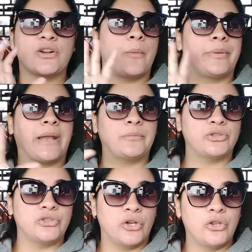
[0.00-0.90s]
compramos
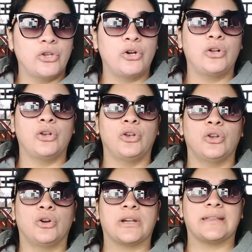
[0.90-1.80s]
todo
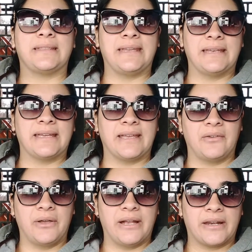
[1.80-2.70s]
lo que tiene que
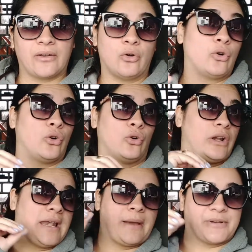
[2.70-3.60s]
ver, o,
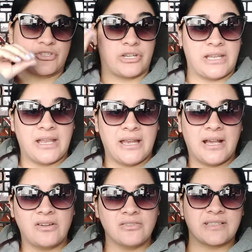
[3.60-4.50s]
la mayoría de
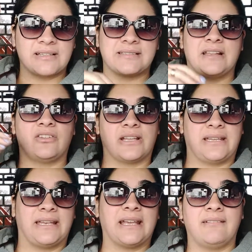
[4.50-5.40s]
las cosas de lo que
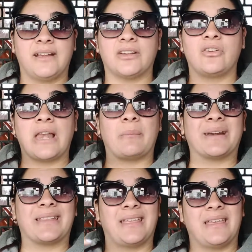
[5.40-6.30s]
tiene que ver con la
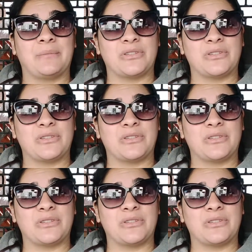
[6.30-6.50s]
parte de